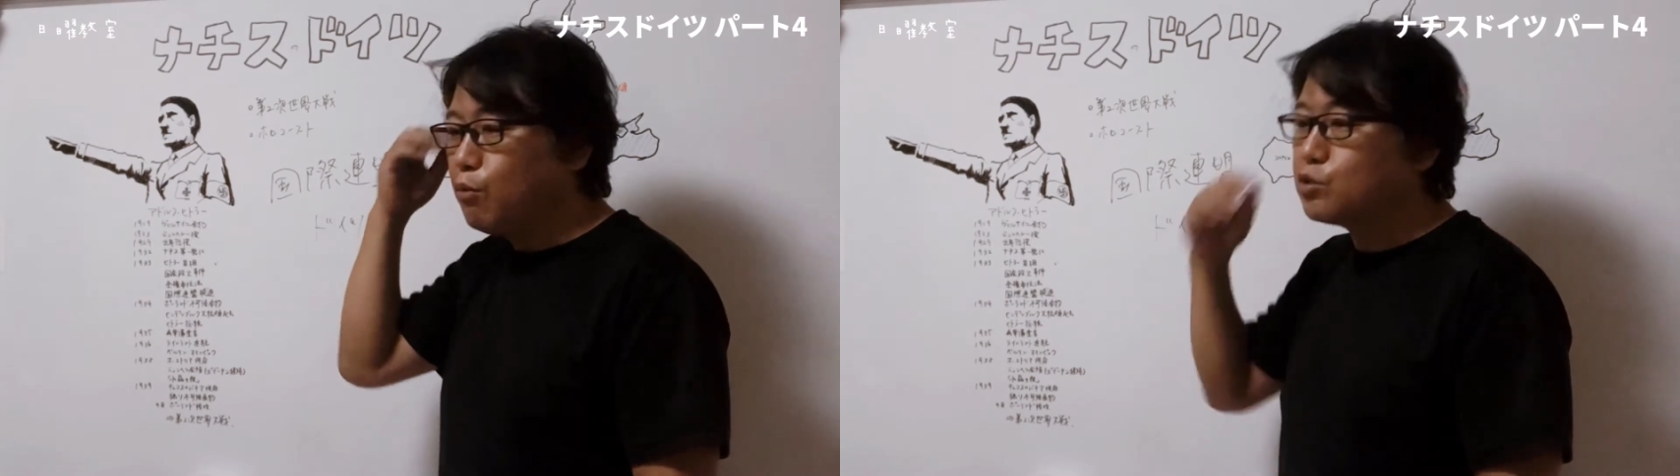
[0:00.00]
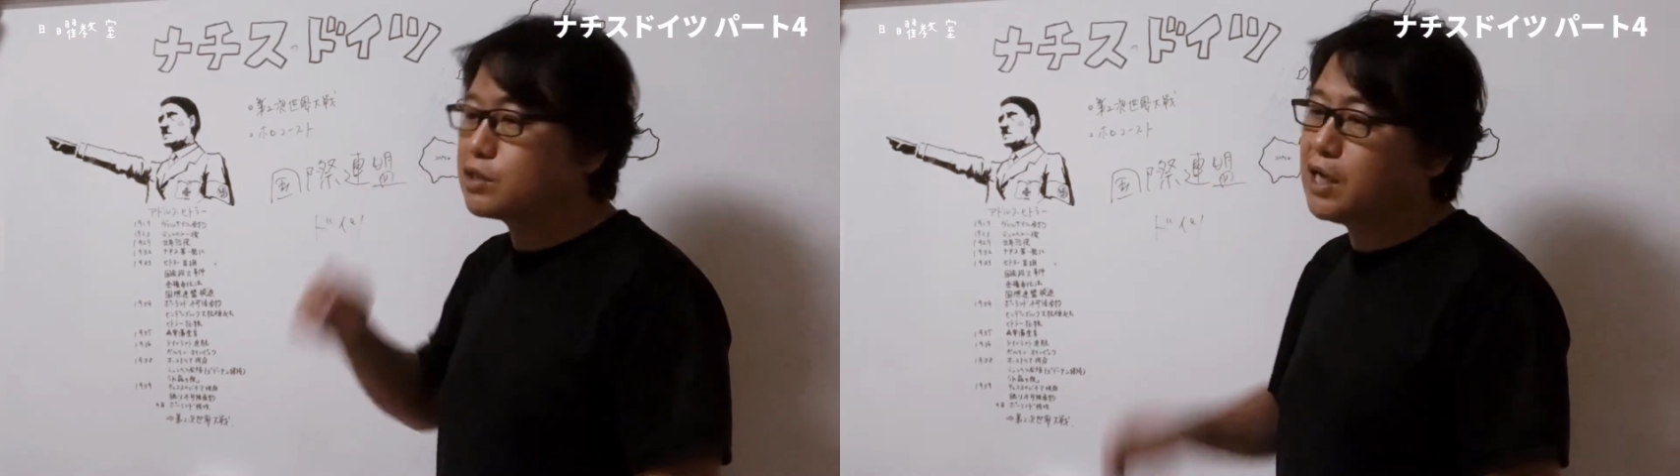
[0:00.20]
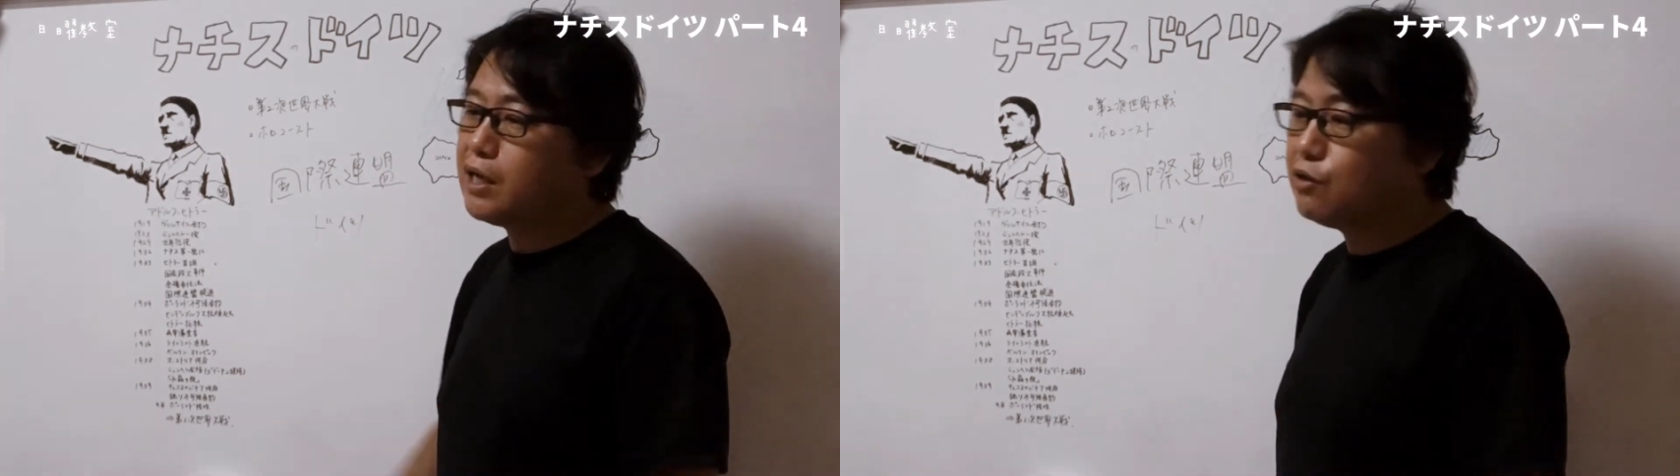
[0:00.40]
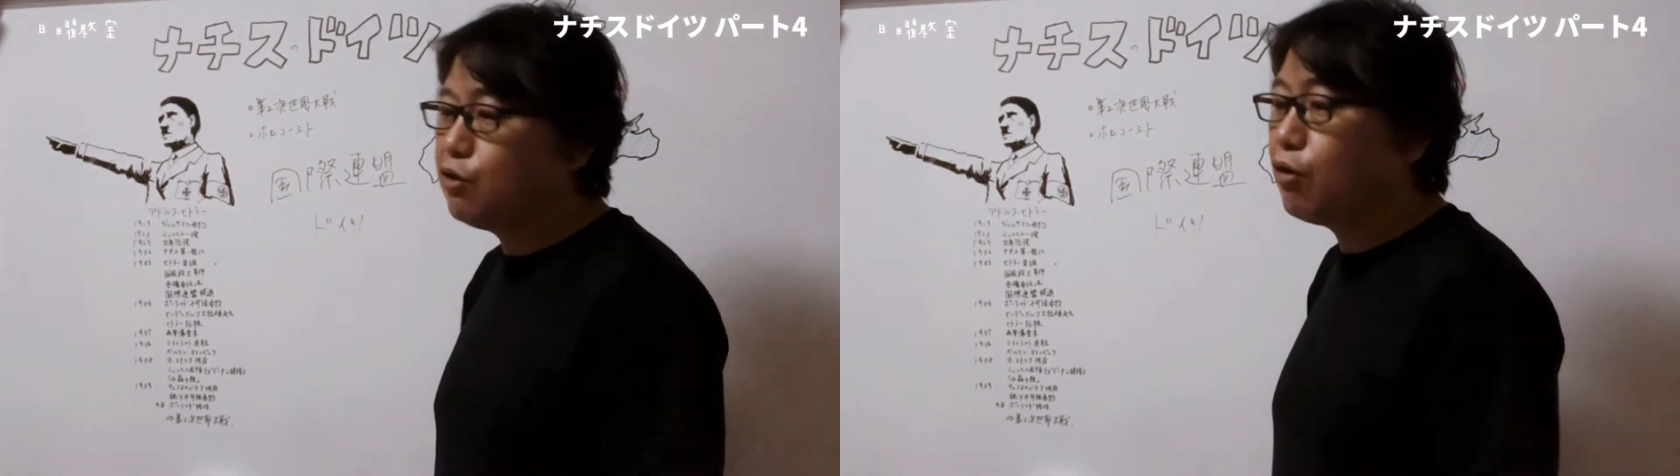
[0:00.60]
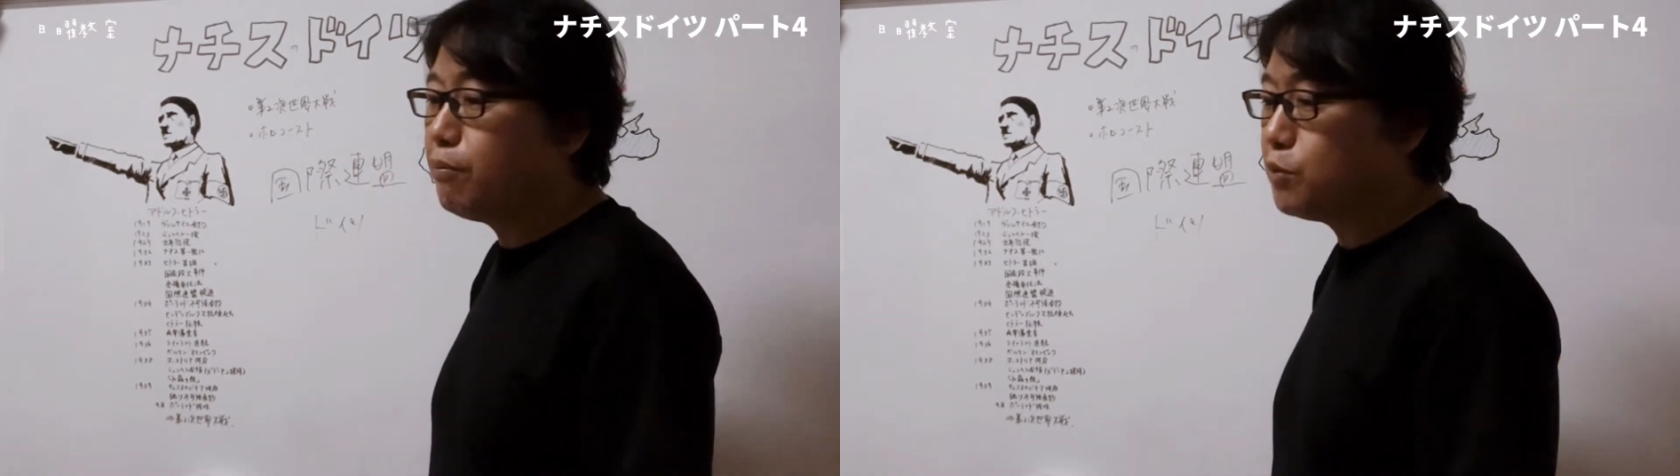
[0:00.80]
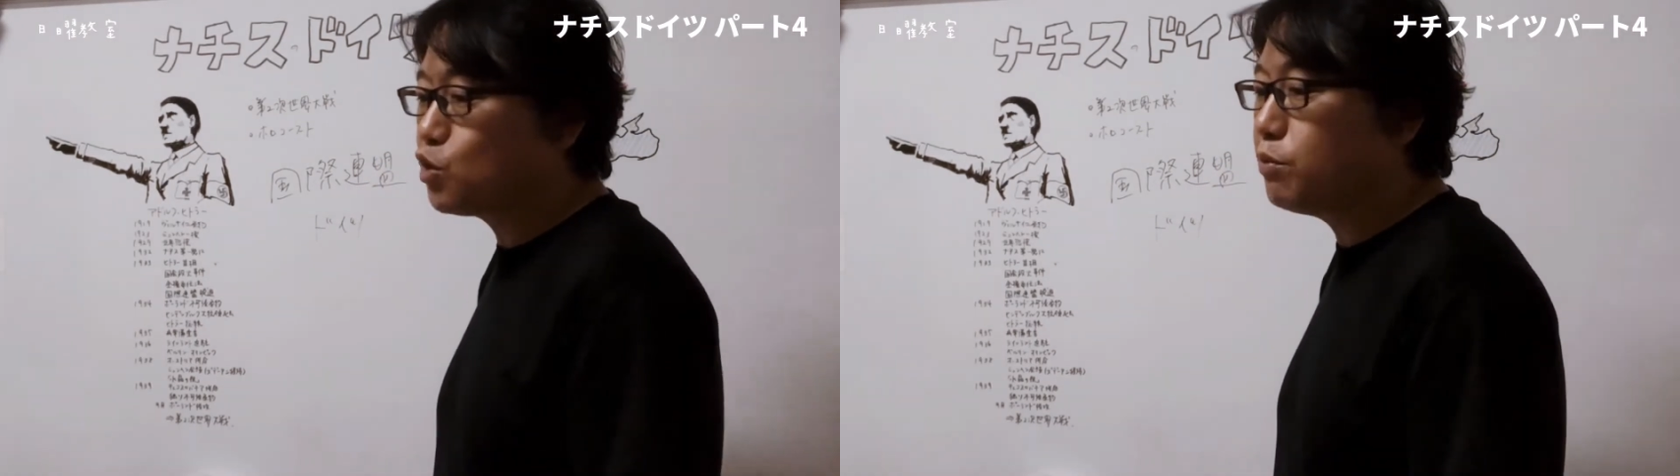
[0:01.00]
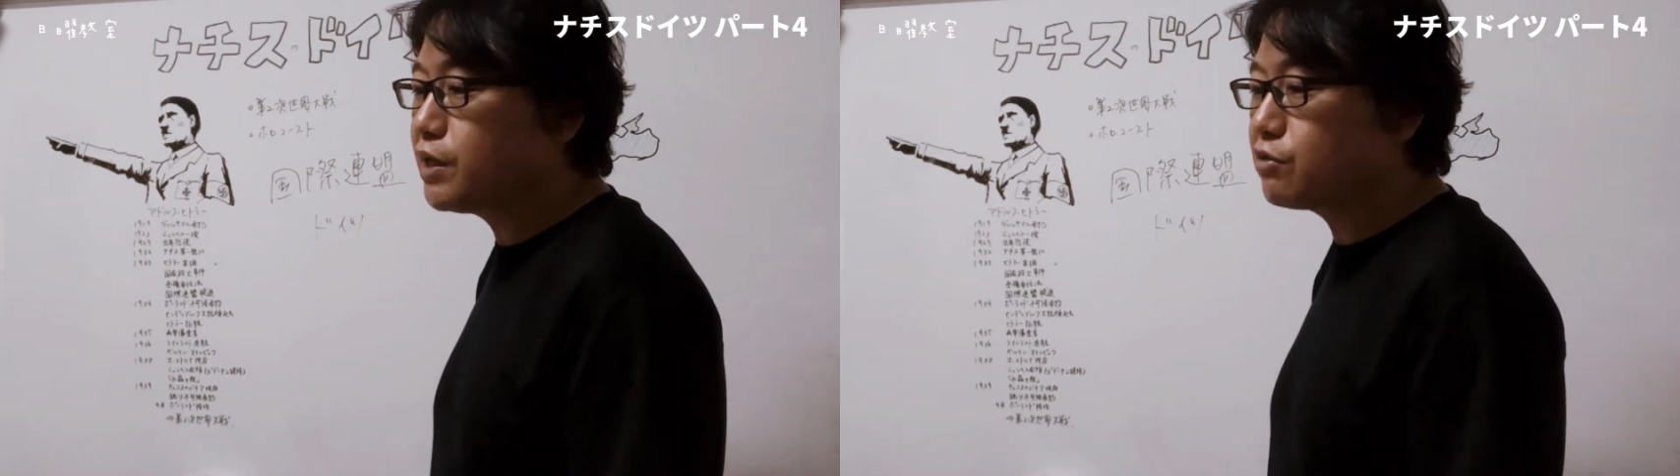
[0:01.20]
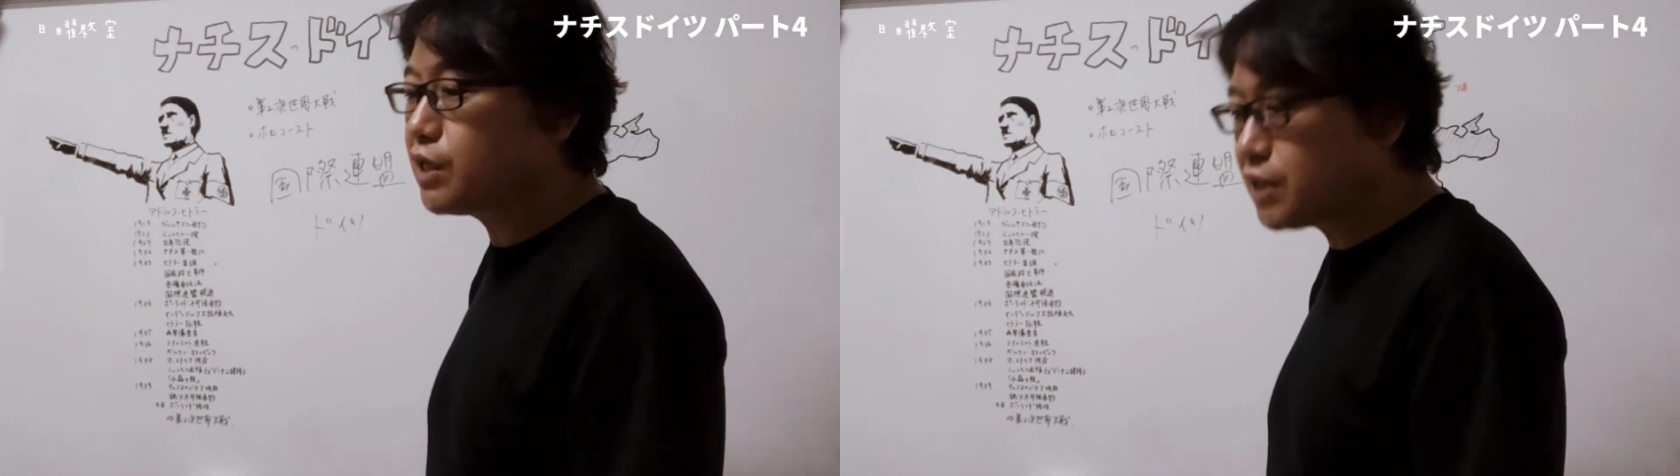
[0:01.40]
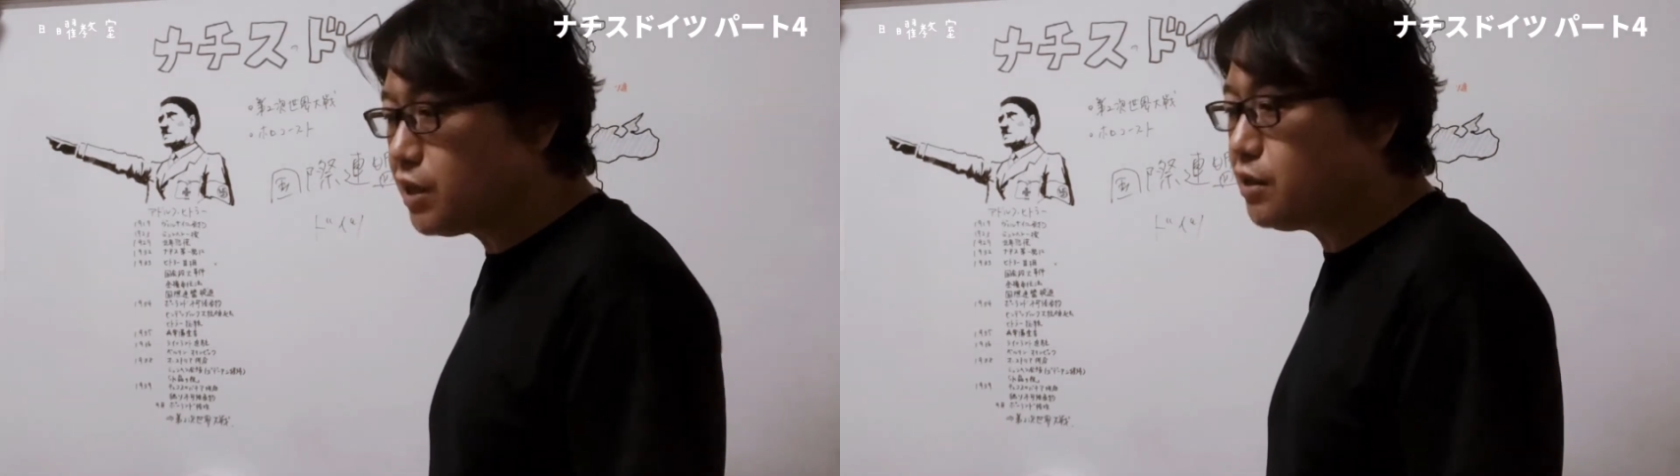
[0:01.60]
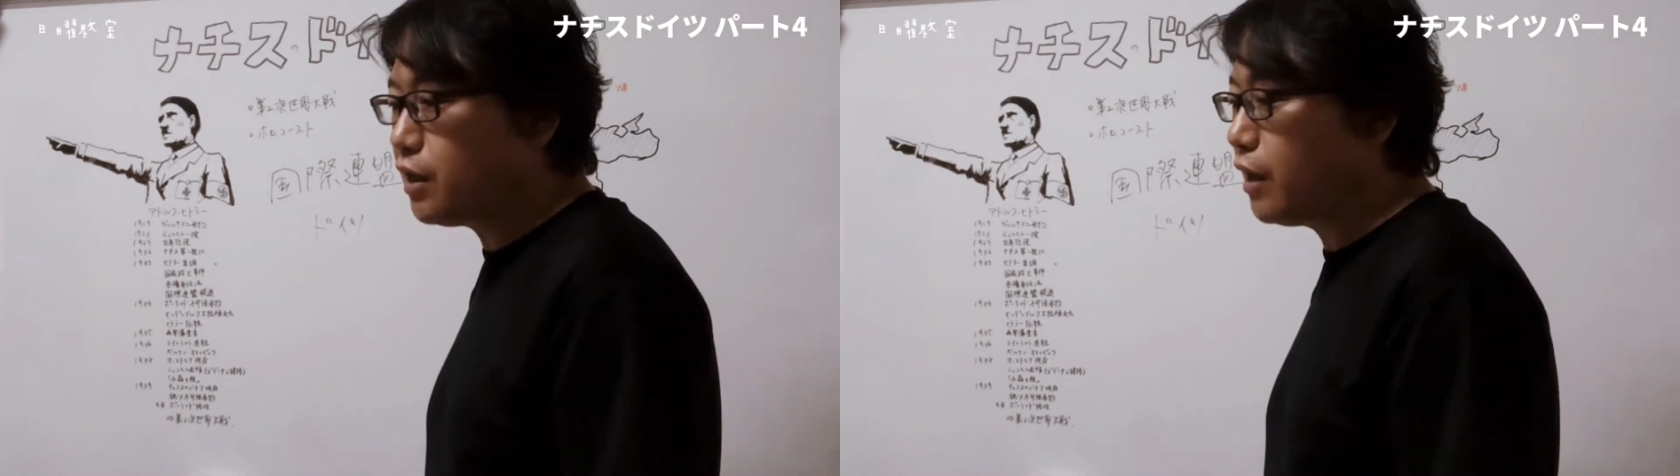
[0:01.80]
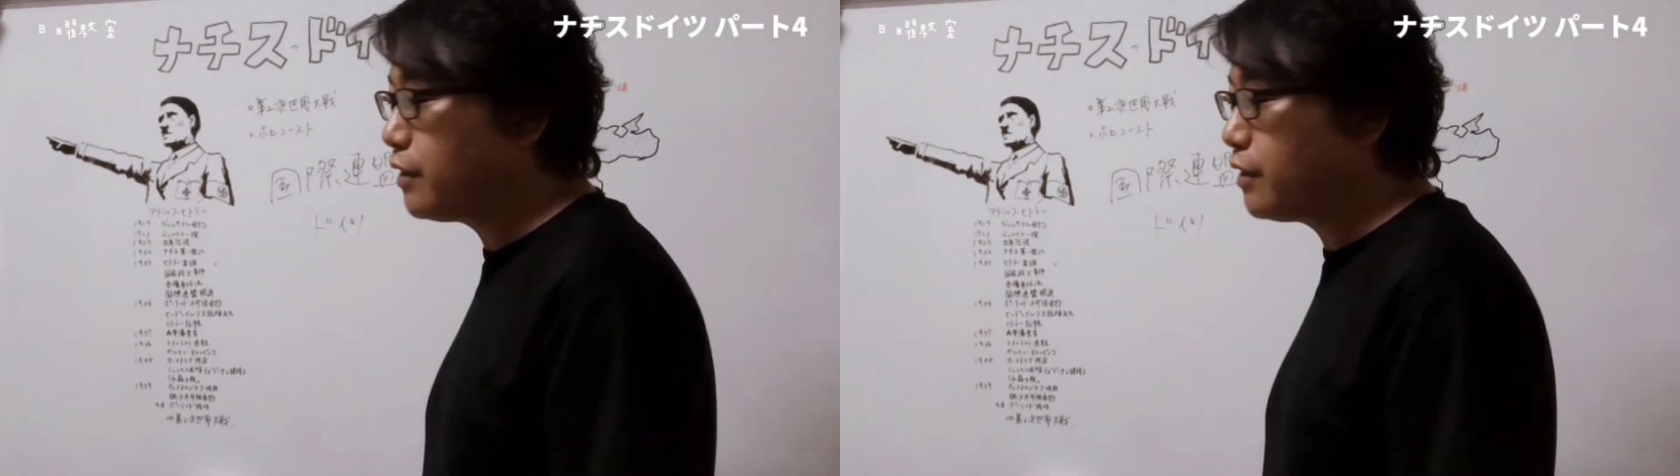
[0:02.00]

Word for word: 持つ権利を認めてくださいって